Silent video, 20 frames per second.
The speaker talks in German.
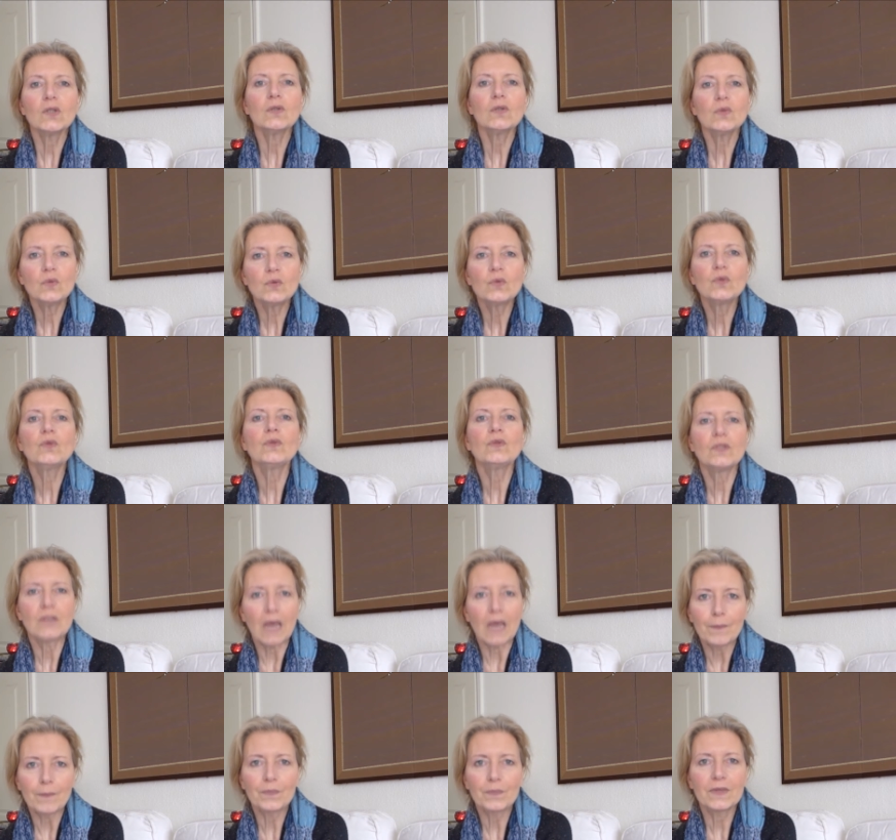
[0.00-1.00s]
Äh,
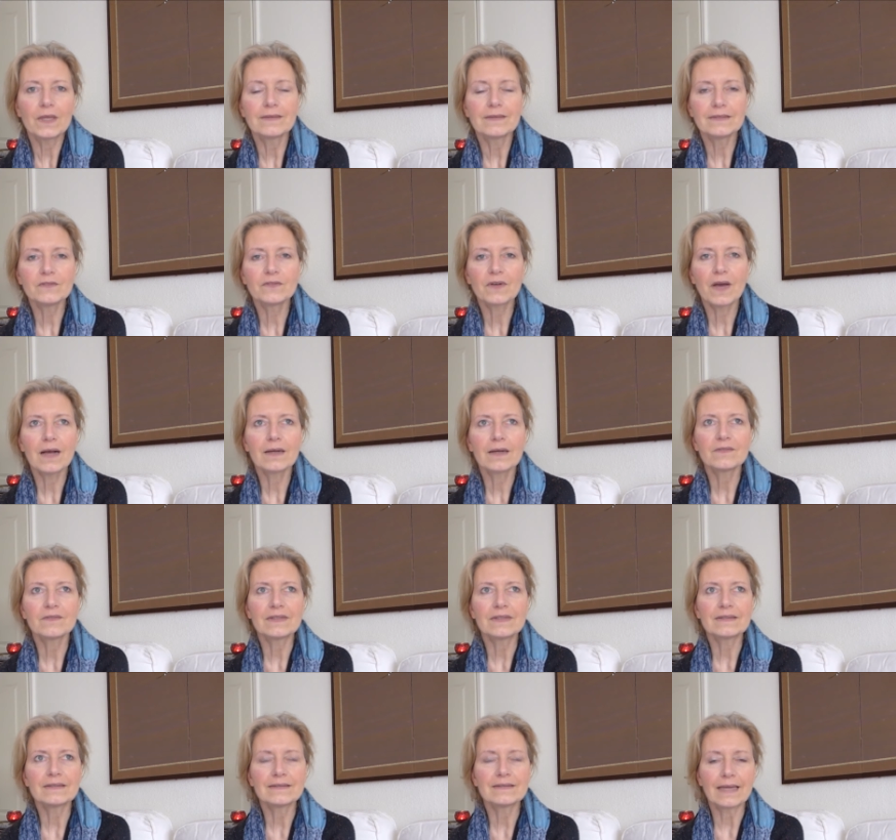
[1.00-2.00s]
ja, da ist die Frage,
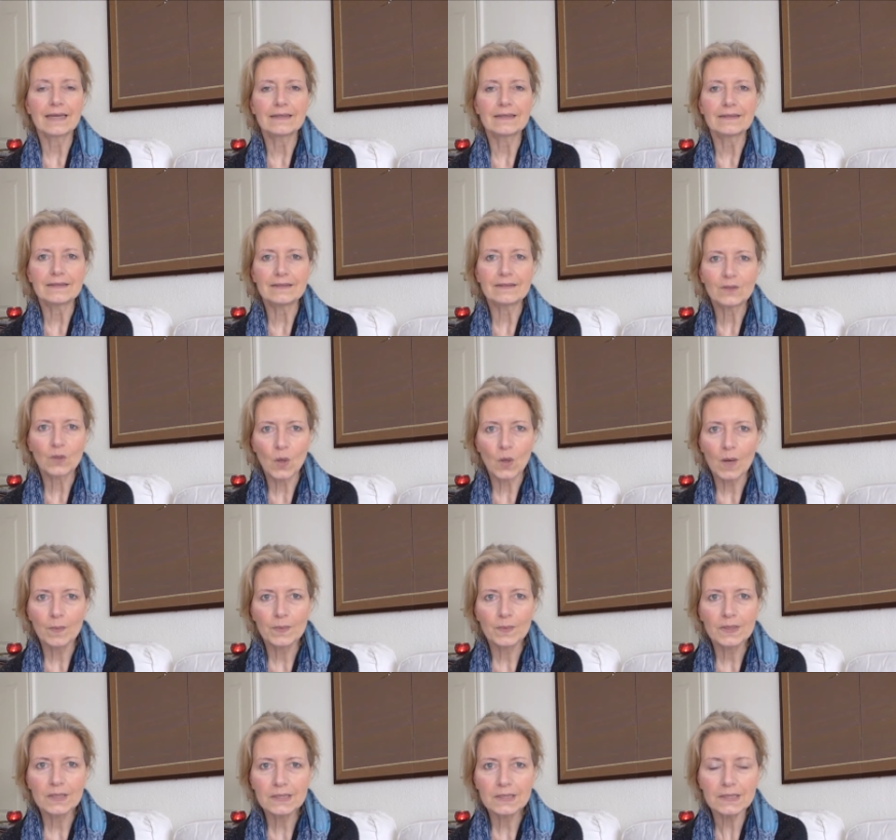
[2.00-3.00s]
was ist eigentlich
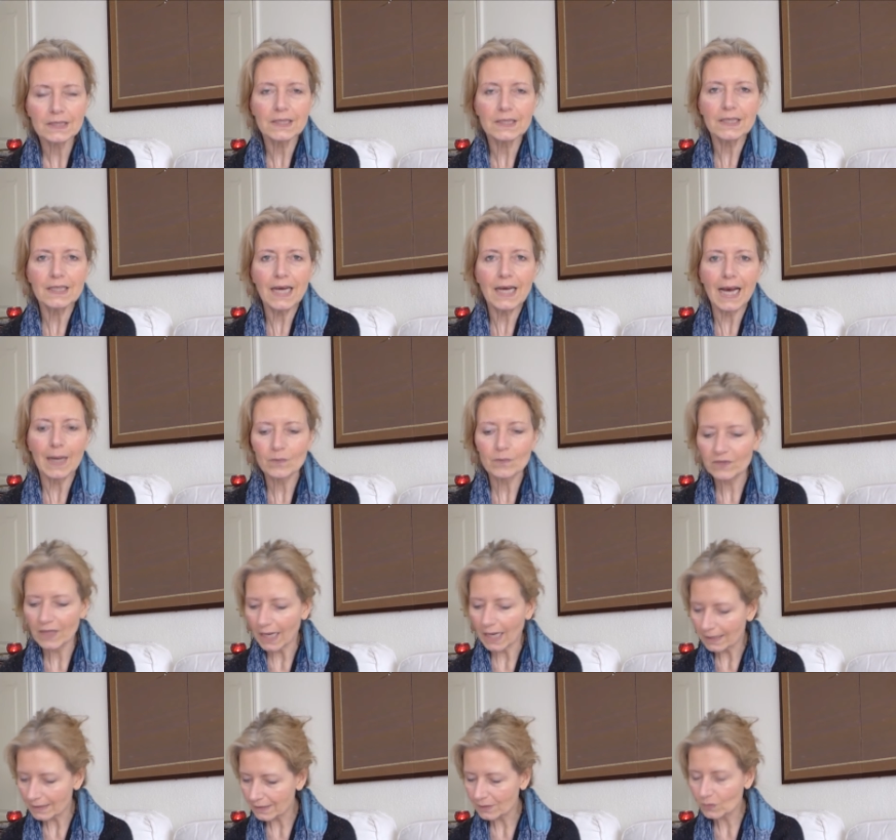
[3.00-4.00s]
Körper? Haben wir
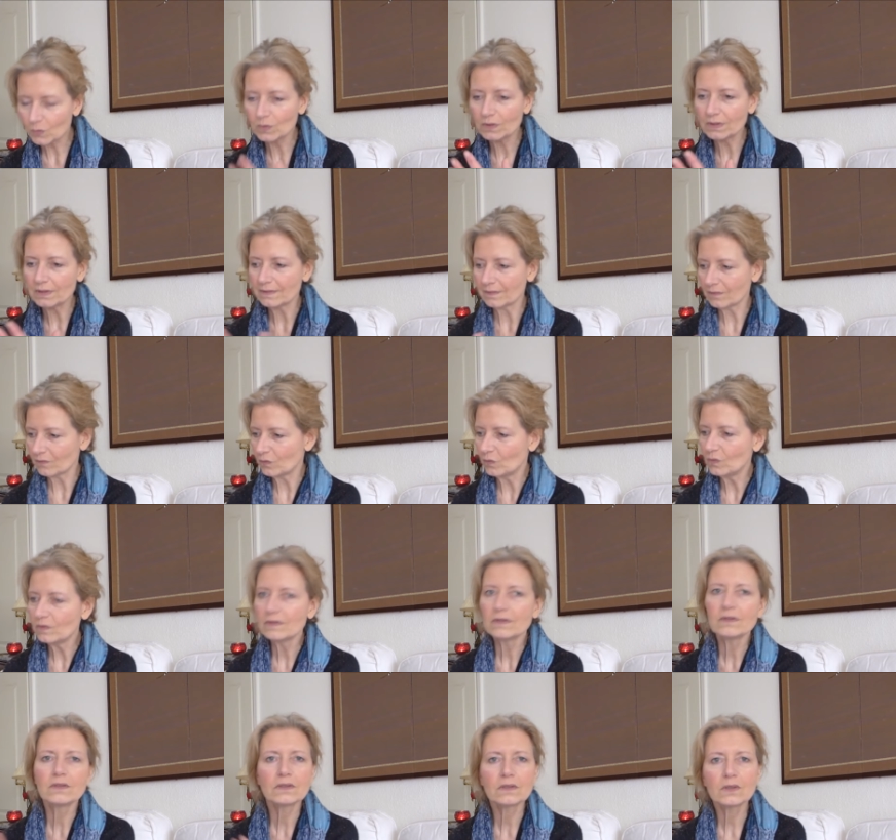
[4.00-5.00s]
eigentlich nur diesen
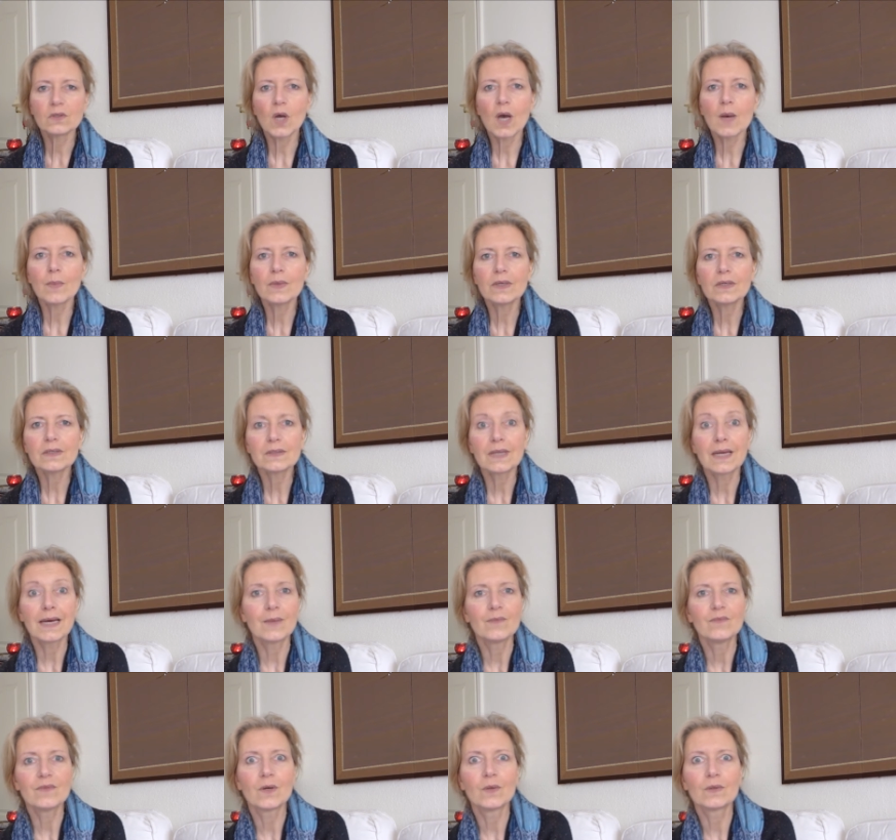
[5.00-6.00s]
physischen Körper oder
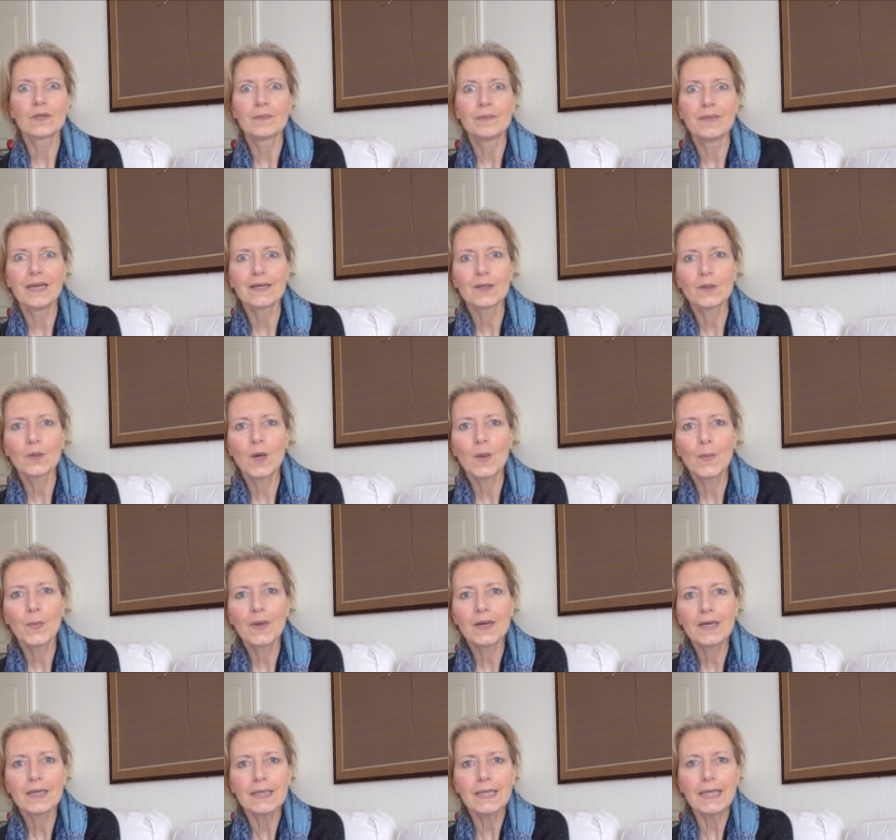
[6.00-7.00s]
haben wir auch noch mehr
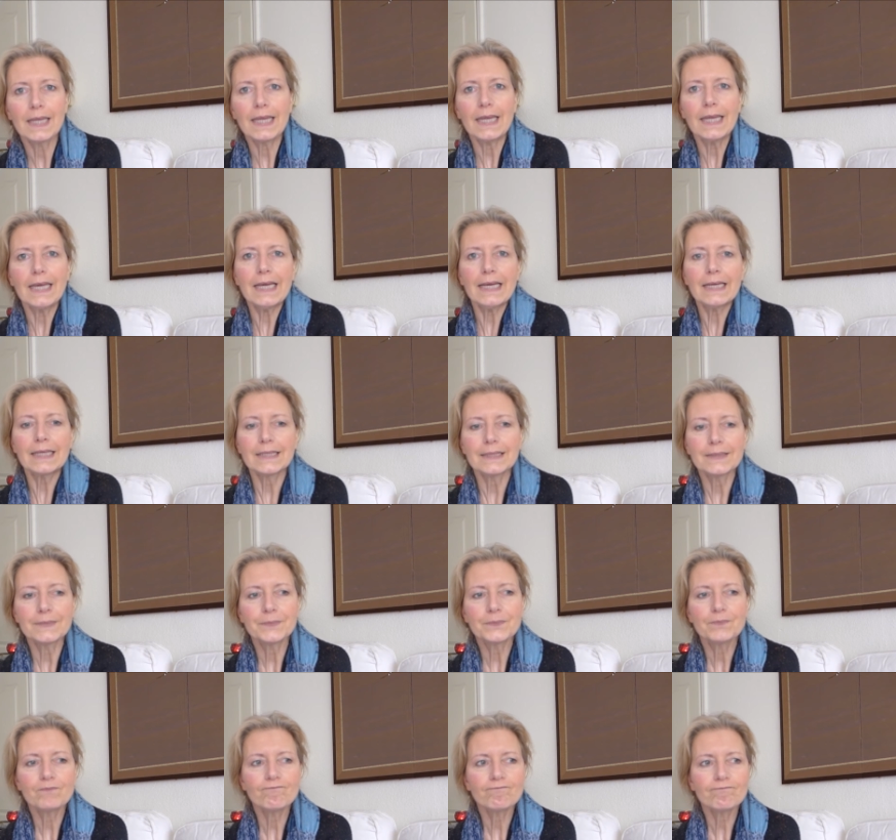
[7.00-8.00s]
Körper?
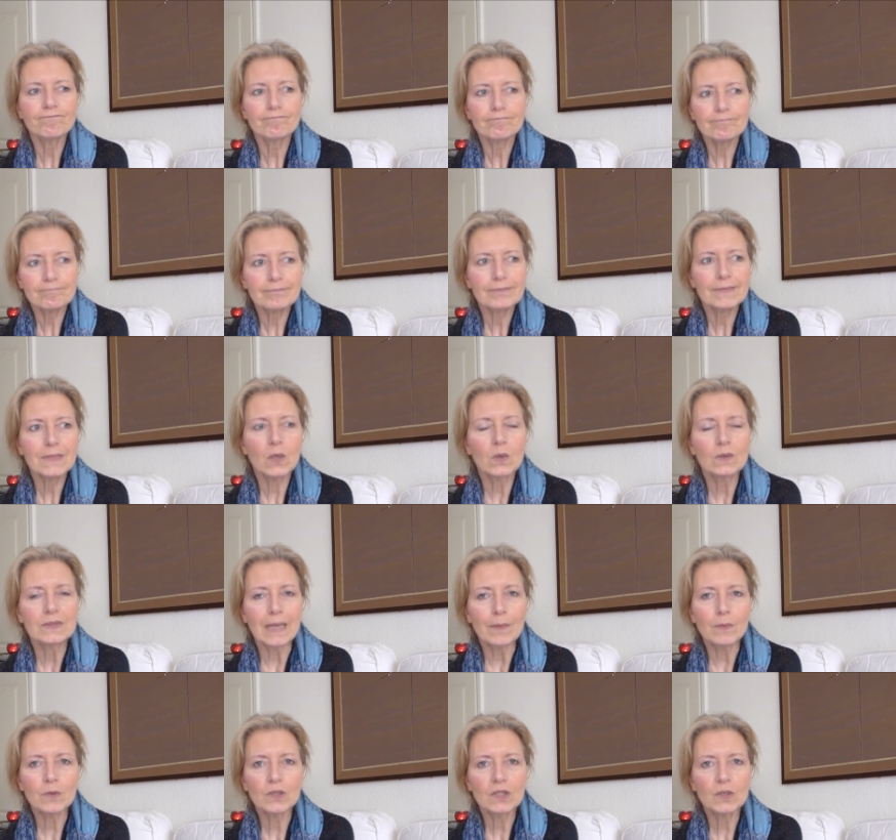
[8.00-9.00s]
Ähm, und
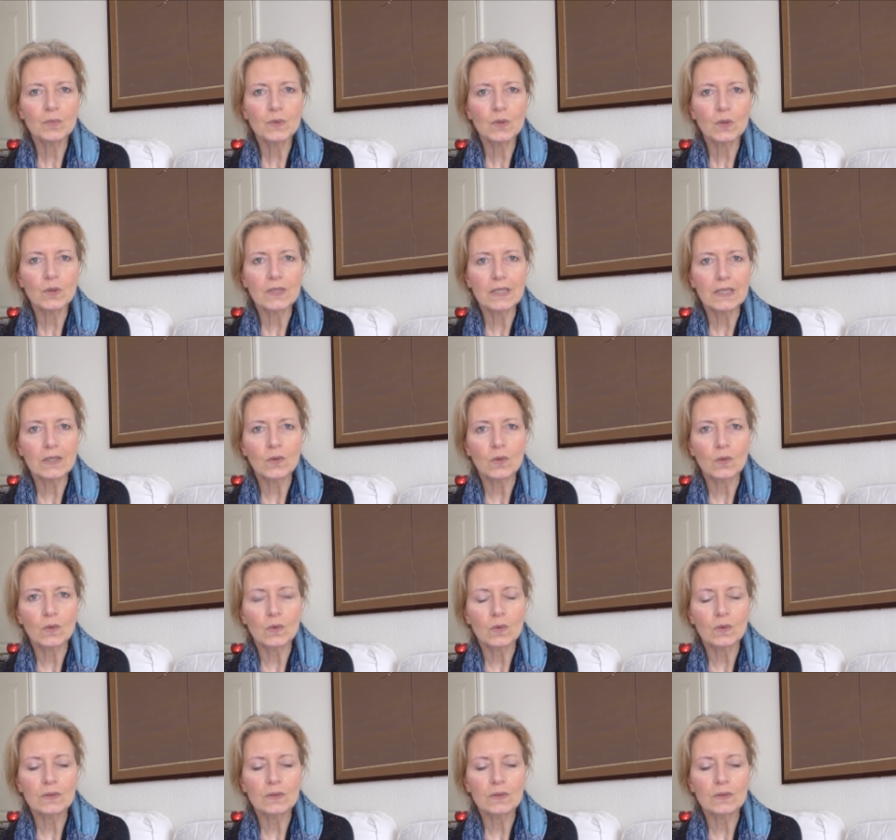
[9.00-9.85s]
da möchte ich mit euch hingucken.